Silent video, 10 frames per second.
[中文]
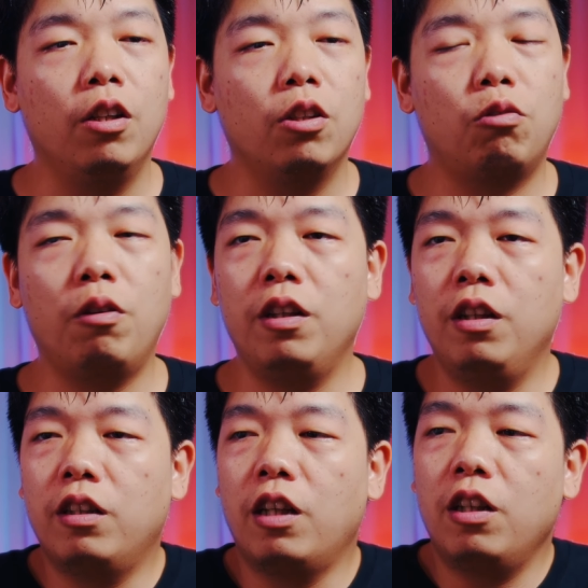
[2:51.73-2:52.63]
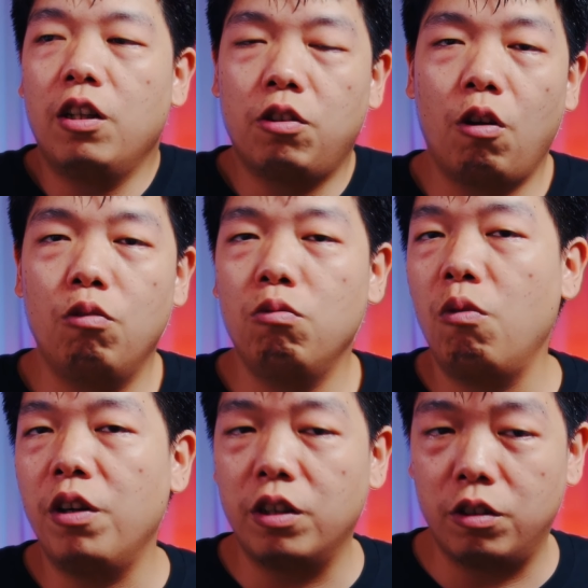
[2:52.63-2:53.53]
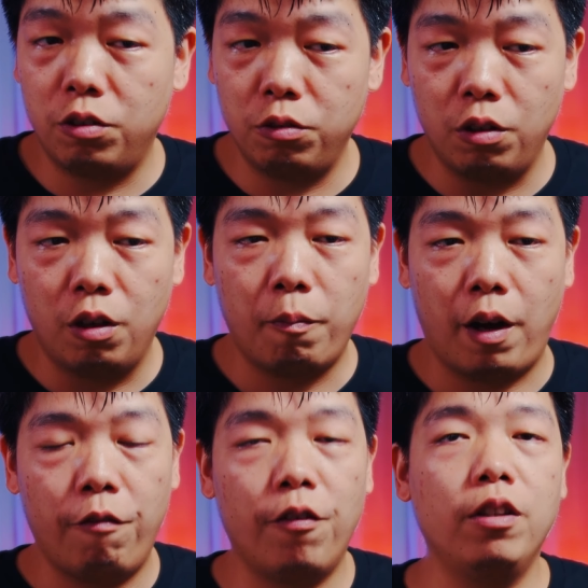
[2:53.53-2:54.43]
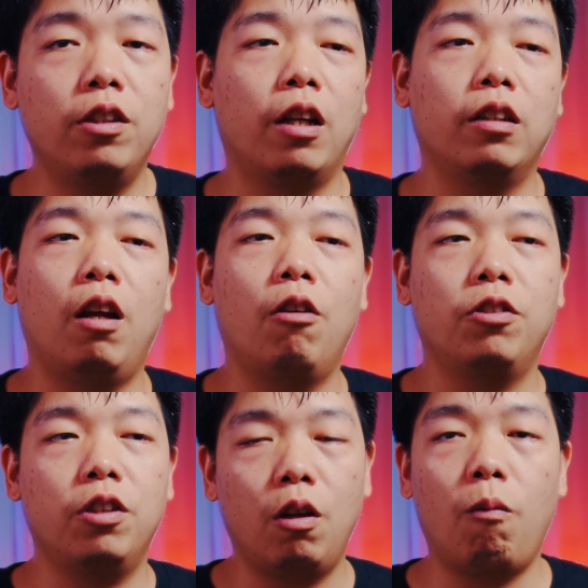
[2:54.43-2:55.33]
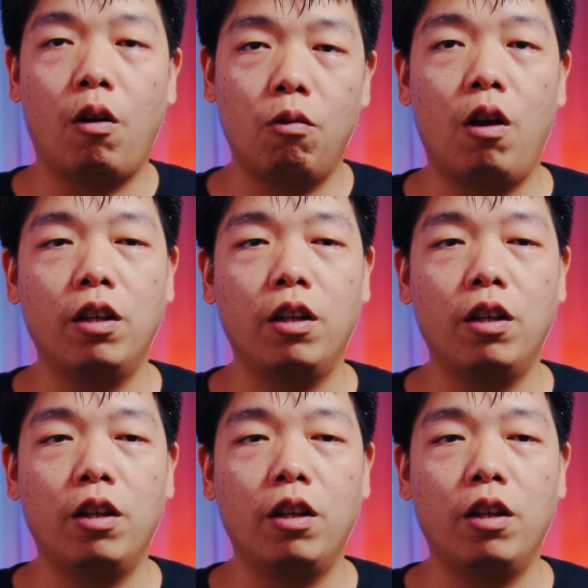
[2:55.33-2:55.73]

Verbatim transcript: 所以在这个时候如果你去把它分享到社交网络，